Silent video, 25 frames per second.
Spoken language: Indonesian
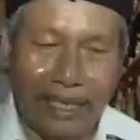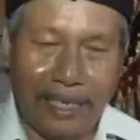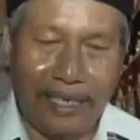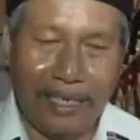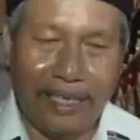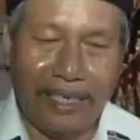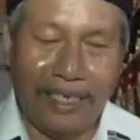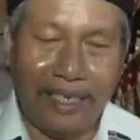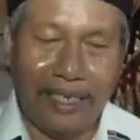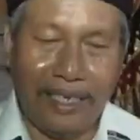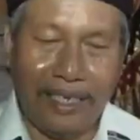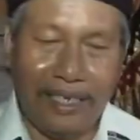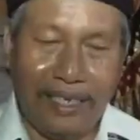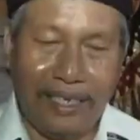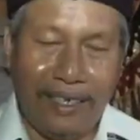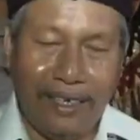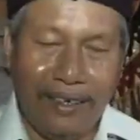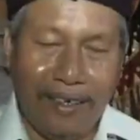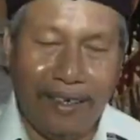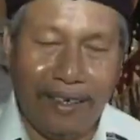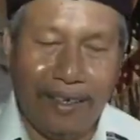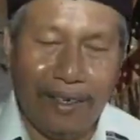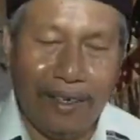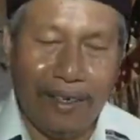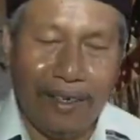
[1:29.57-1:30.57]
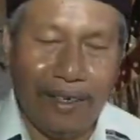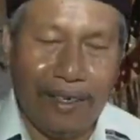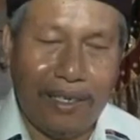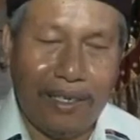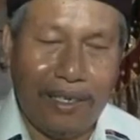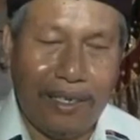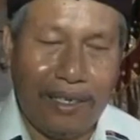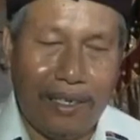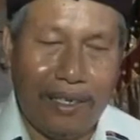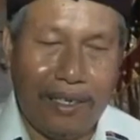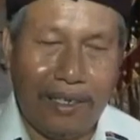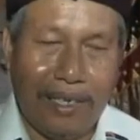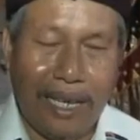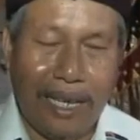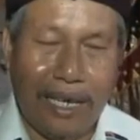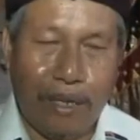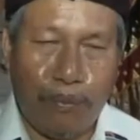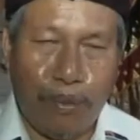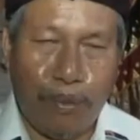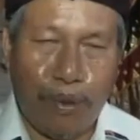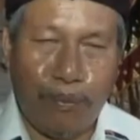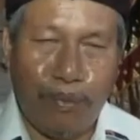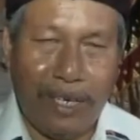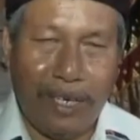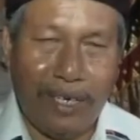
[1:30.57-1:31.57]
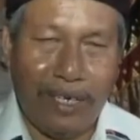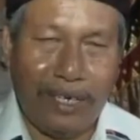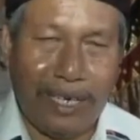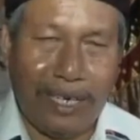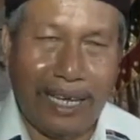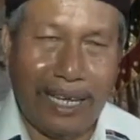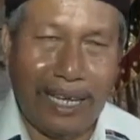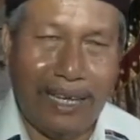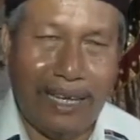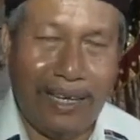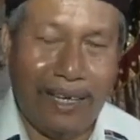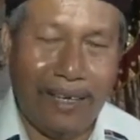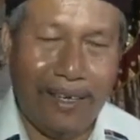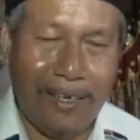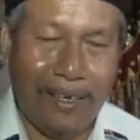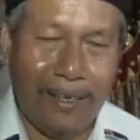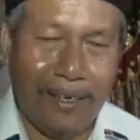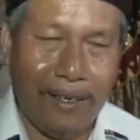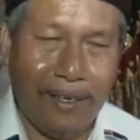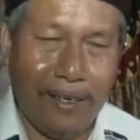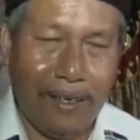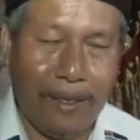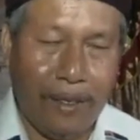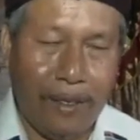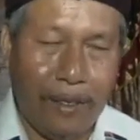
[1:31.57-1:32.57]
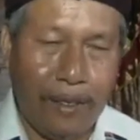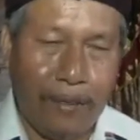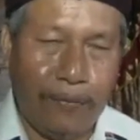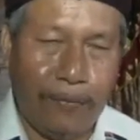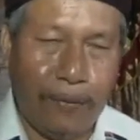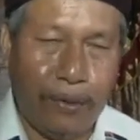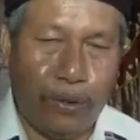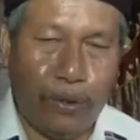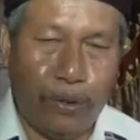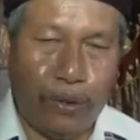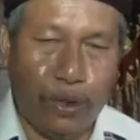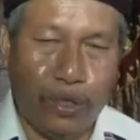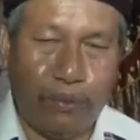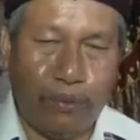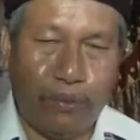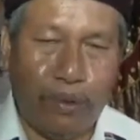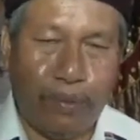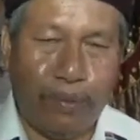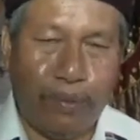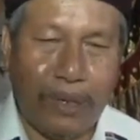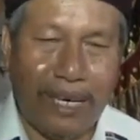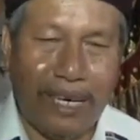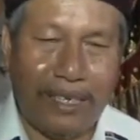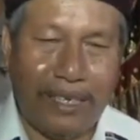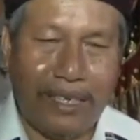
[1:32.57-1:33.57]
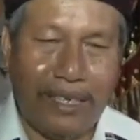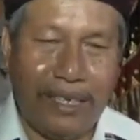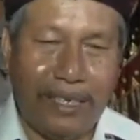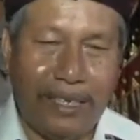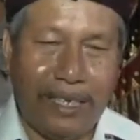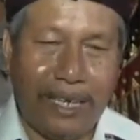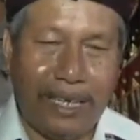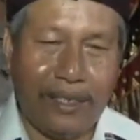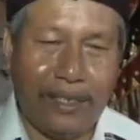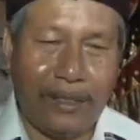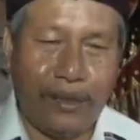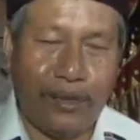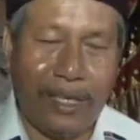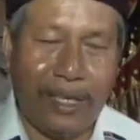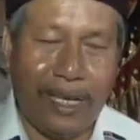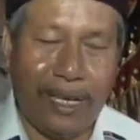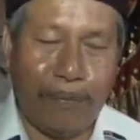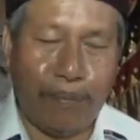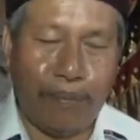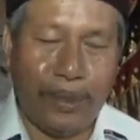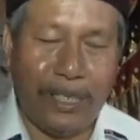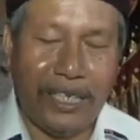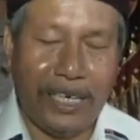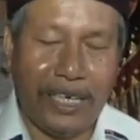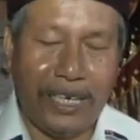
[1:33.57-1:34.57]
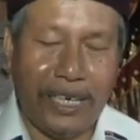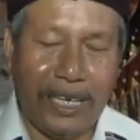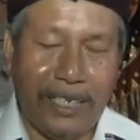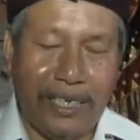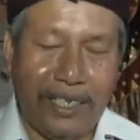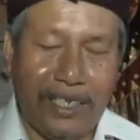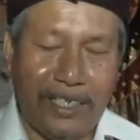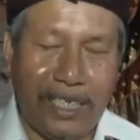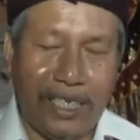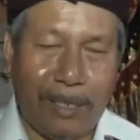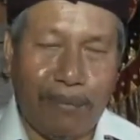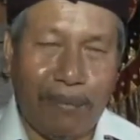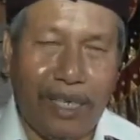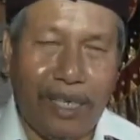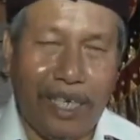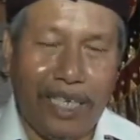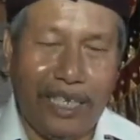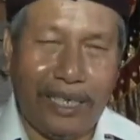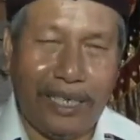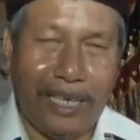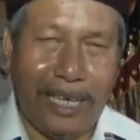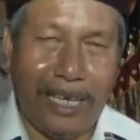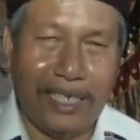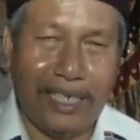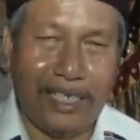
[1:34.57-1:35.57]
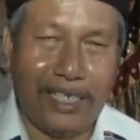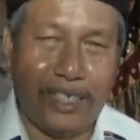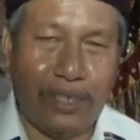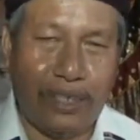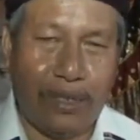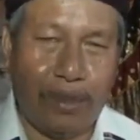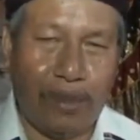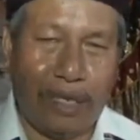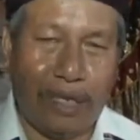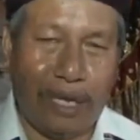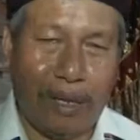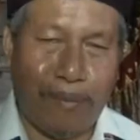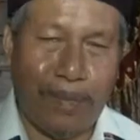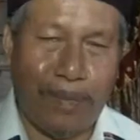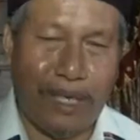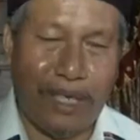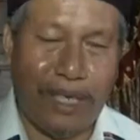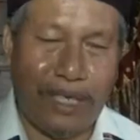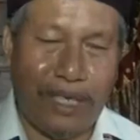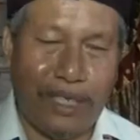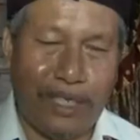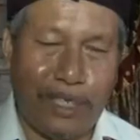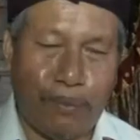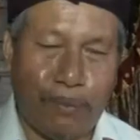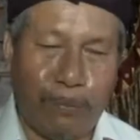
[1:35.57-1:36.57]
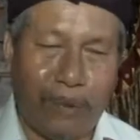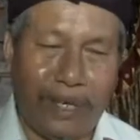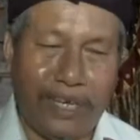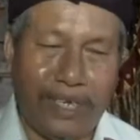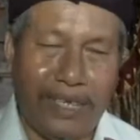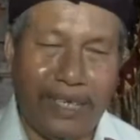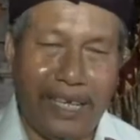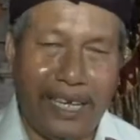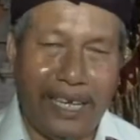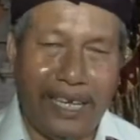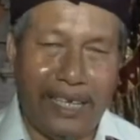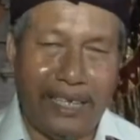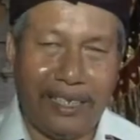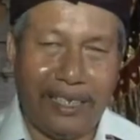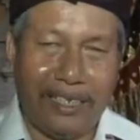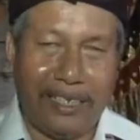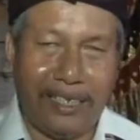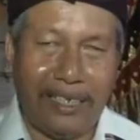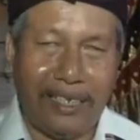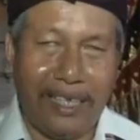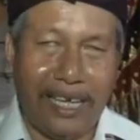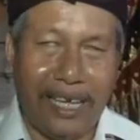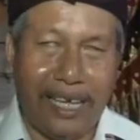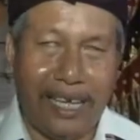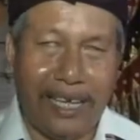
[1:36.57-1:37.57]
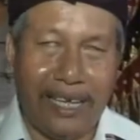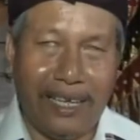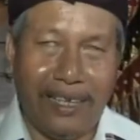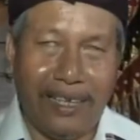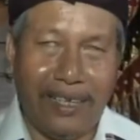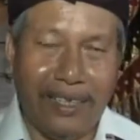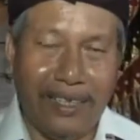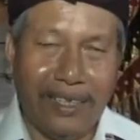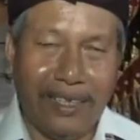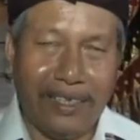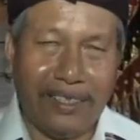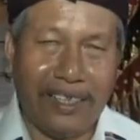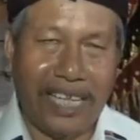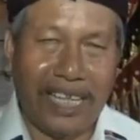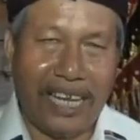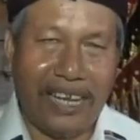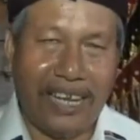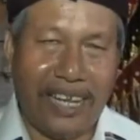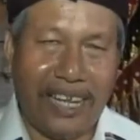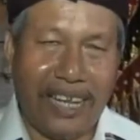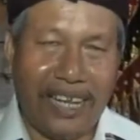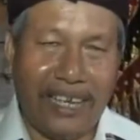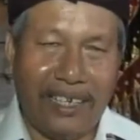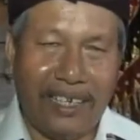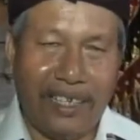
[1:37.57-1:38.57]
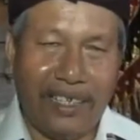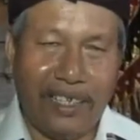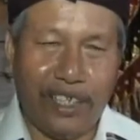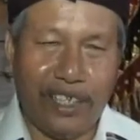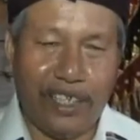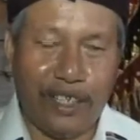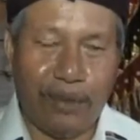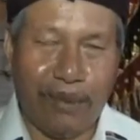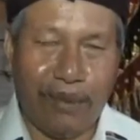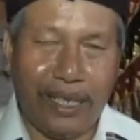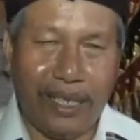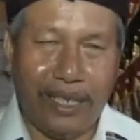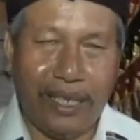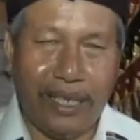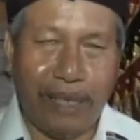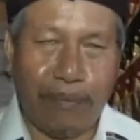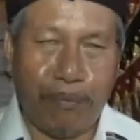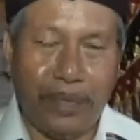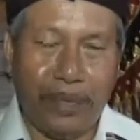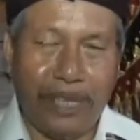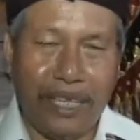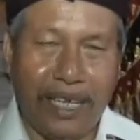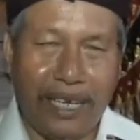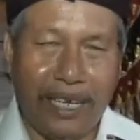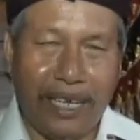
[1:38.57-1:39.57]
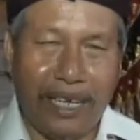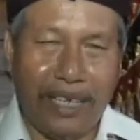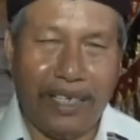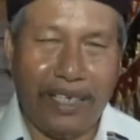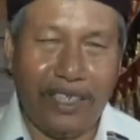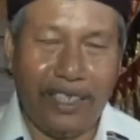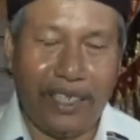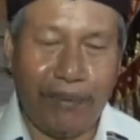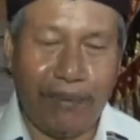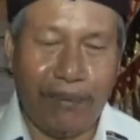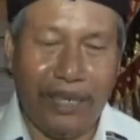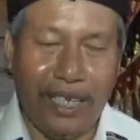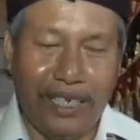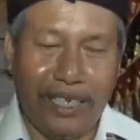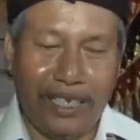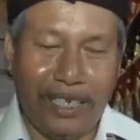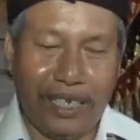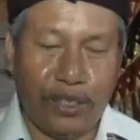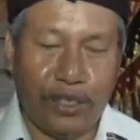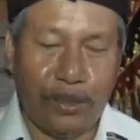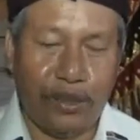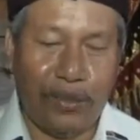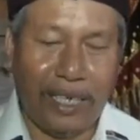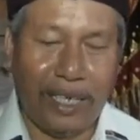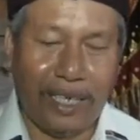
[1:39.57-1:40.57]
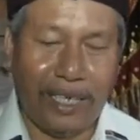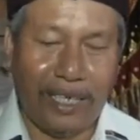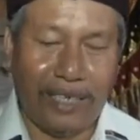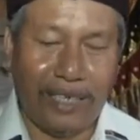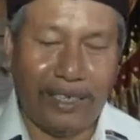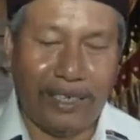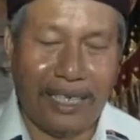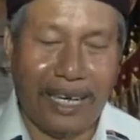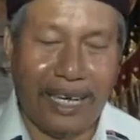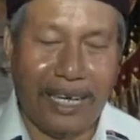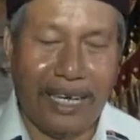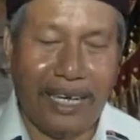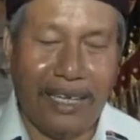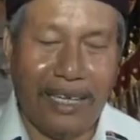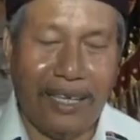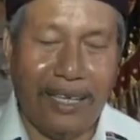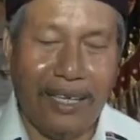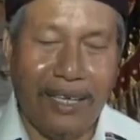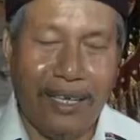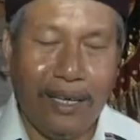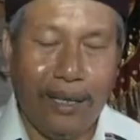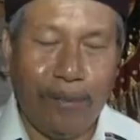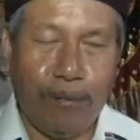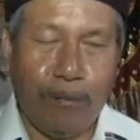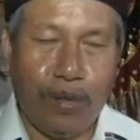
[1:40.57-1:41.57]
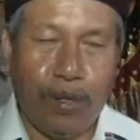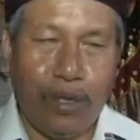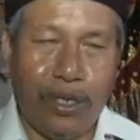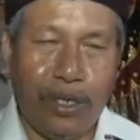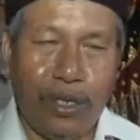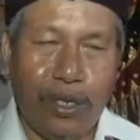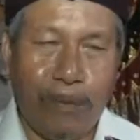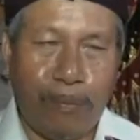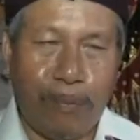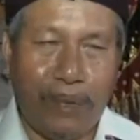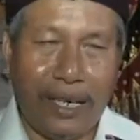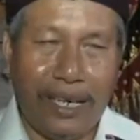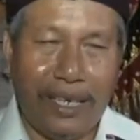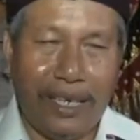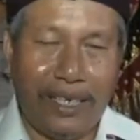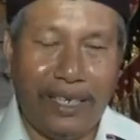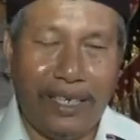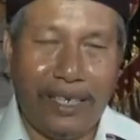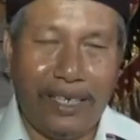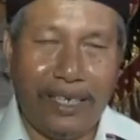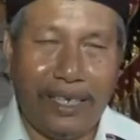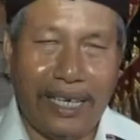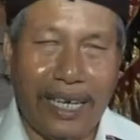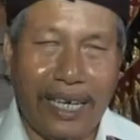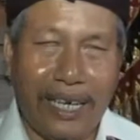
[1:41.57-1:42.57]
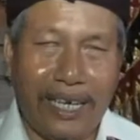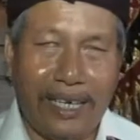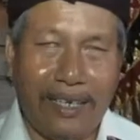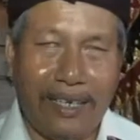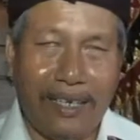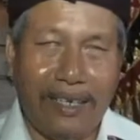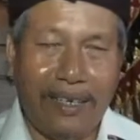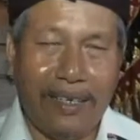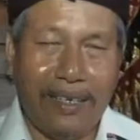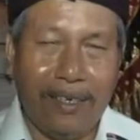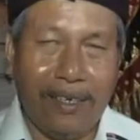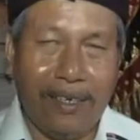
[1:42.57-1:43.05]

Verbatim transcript: Aniki, nah, eh, dari pemerintah fokus memperhatikan juga penyandang disabilitas, terutama seperti yang tiang sandang Niki sebagai penyandang disabilitas tunanetra, mohon diperhatikan